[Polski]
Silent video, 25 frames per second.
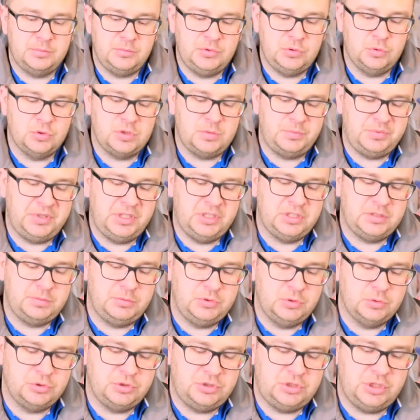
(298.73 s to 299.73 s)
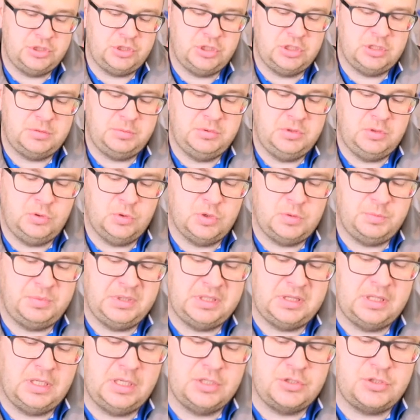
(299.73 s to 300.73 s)
Minus 5, minus 10, minus
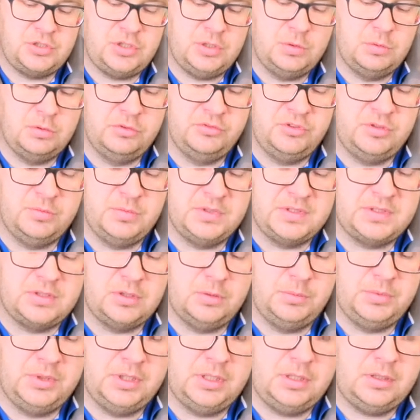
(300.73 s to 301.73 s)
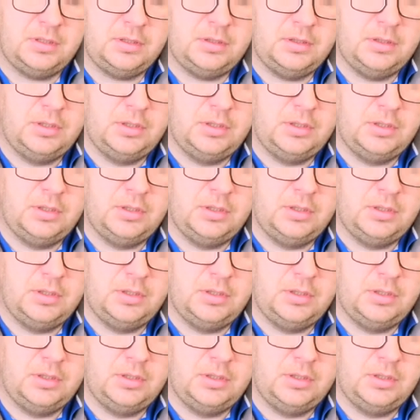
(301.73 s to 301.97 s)
15 łowimy sobie,